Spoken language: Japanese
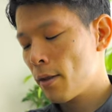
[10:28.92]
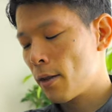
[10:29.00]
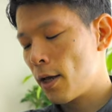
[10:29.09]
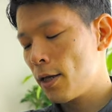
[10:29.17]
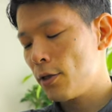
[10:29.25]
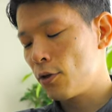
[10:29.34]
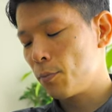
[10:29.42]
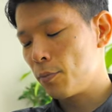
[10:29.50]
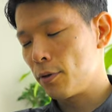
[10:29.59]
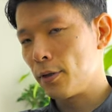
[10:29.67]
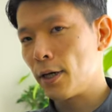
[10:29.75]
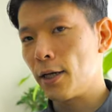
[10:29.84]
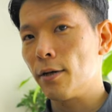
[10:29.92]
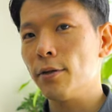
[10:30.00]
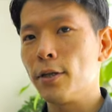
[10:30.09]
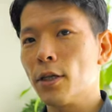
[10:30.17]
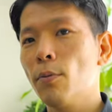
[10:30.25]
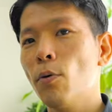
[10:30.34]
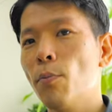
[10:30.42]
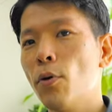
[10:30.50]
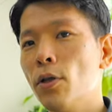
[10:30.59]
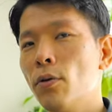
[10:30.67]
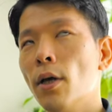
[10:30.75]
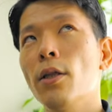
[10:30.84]
はい、10分間やるんですけども、
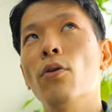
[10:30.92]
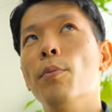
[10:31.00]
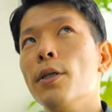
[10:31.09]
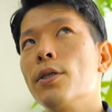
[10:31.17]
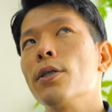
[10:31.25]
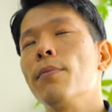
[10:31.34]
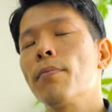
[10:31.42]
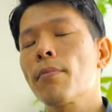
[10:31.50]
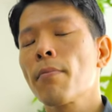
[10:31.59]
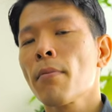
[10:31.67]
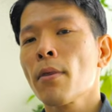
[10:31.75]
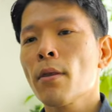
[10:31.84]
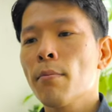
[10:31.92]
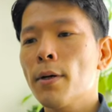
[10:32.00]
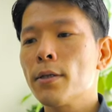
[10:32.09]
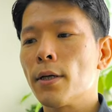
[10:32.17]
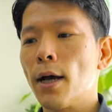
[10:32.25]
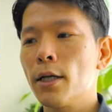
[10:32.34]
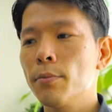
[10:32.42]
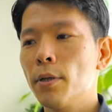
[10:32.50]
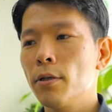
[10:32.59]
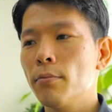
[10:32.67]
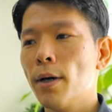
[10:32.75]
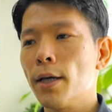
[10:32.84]
ポイントは、えっと、3つ。まず、始め
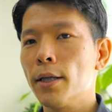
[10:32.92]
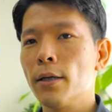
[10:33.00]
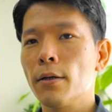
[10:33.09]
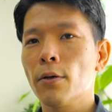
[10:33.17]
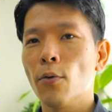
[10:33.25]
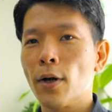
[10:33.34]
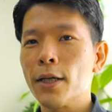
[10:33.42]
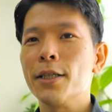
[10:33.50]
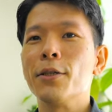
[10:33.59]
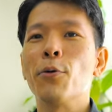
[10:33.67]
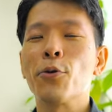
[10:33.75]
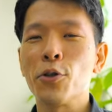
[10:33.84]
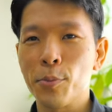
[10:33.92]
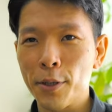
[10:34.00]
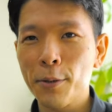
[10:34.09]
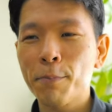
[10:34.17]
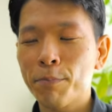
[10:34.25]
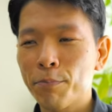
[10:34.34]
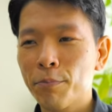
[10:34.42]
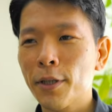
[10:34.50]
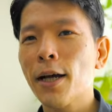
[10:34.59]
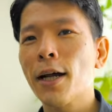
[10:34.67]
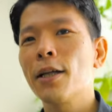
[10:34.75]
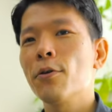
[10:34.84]
る前に5回深呼吸します。で、
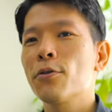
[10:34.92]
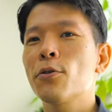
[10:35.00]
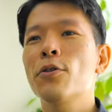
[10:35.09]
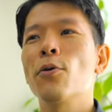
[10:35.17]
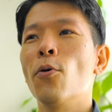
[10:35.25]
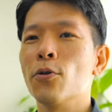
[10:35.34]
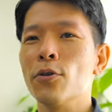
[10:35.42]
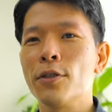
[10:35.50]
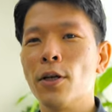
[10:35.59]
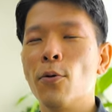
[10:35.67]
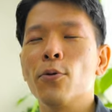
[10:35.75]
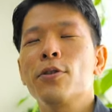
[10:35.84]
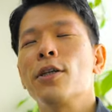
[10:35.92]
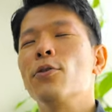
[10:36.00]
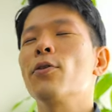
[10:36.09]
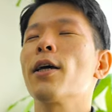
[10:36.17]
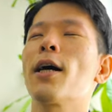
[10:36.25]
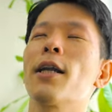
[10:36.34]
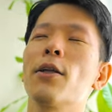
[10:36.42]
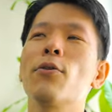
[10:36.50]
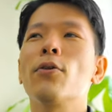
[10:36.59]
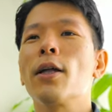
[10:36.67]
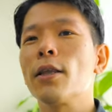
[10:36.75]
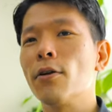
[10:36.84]
体を少しほぐして、ほぐした状態、体ど
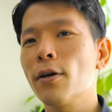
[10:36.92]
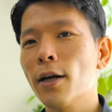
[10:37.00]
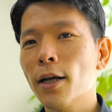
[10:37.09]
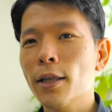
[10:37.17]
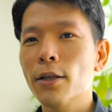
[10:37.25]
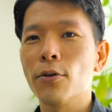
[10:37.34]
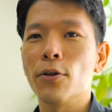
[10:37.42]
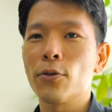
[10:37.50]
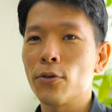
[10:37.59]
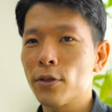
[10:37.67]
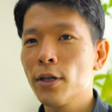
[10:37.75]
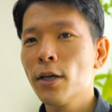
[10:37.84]
うなってるかなっていうのを一つ、